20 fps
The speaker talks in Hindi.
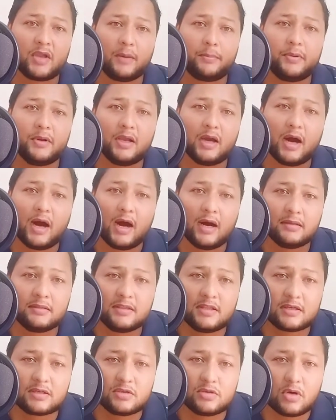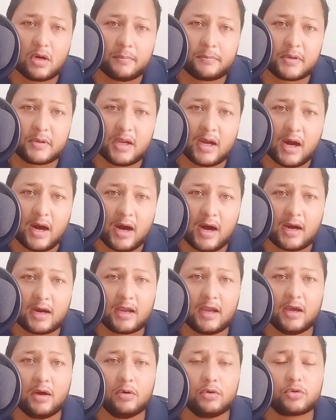अपने अंदर जो आपकी
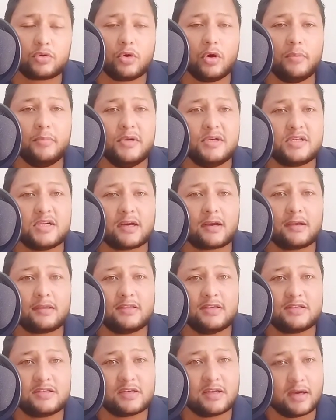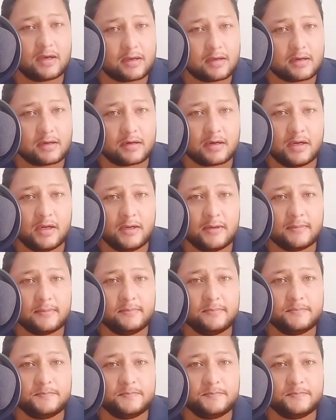आग है उसको हमेशा कैसे जलाकर रखें